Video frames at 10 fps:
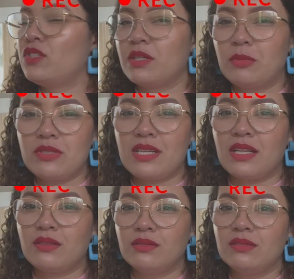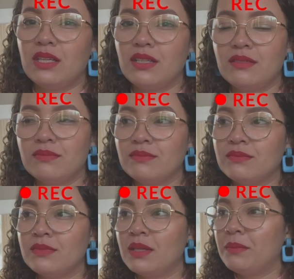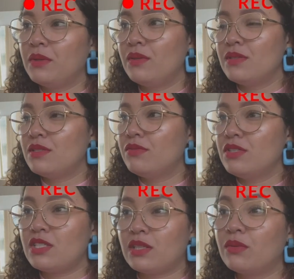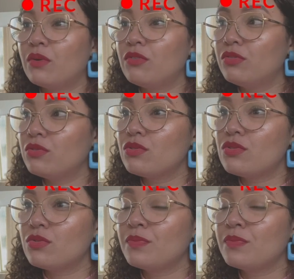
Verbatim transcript: Tem que mostrar tudo, né? Meu Deus, esse vídeo tá tão confuso.